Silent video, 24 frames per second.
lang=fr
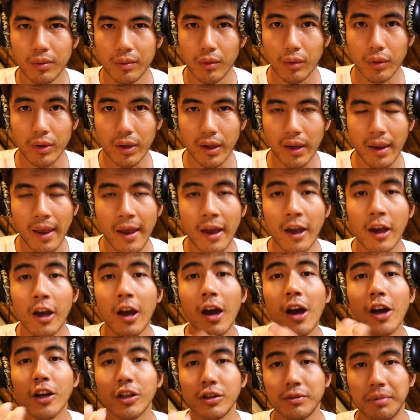ok
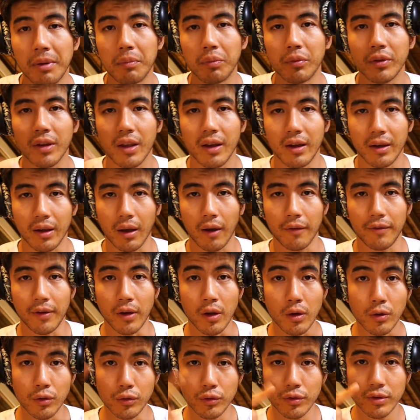Je souhaite te montrer un graphique
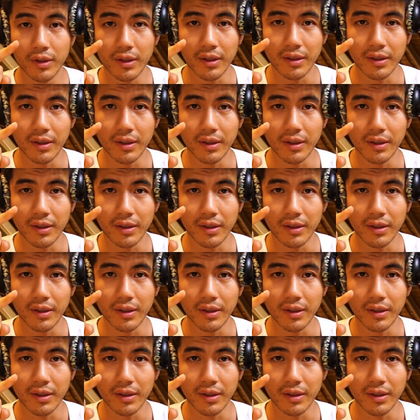juste